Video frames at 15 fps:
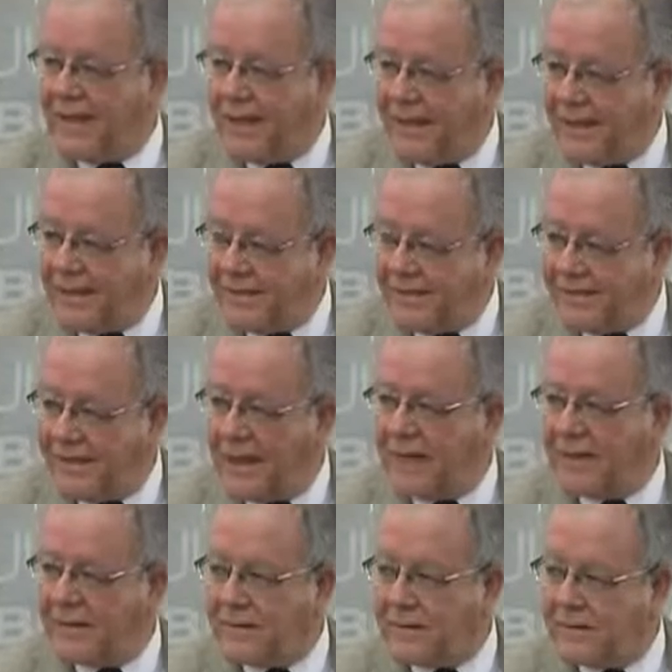
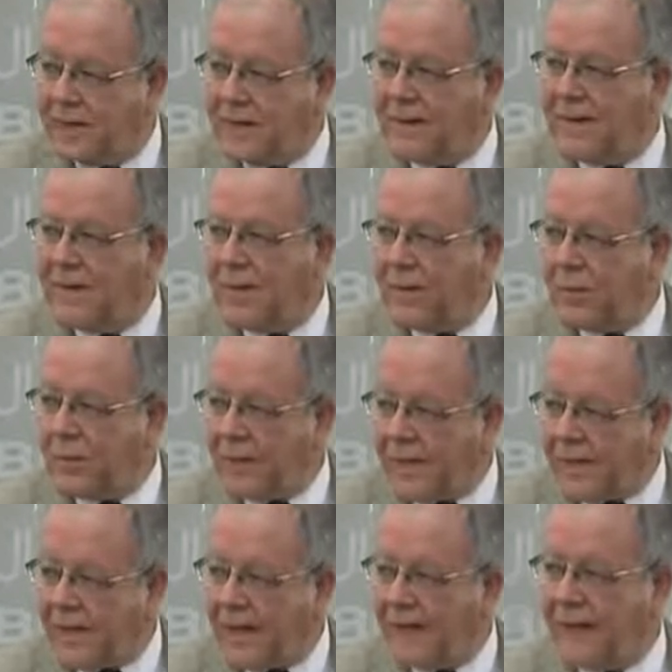estrictamente por
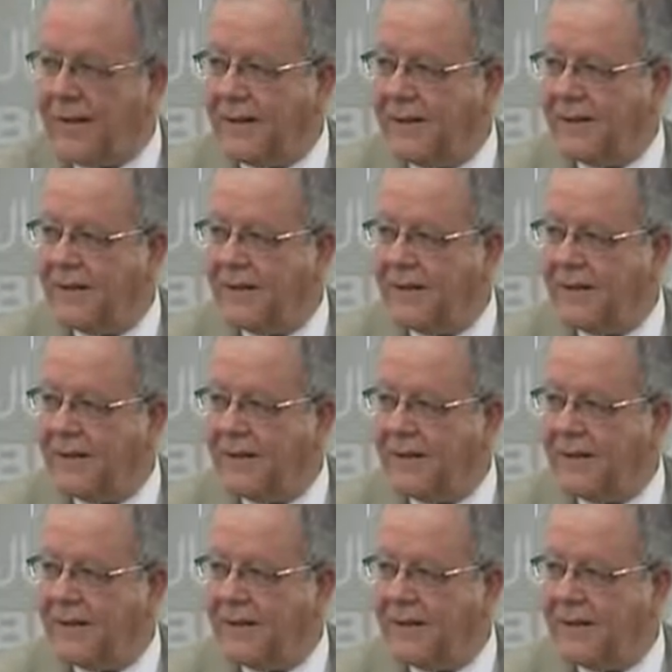cara,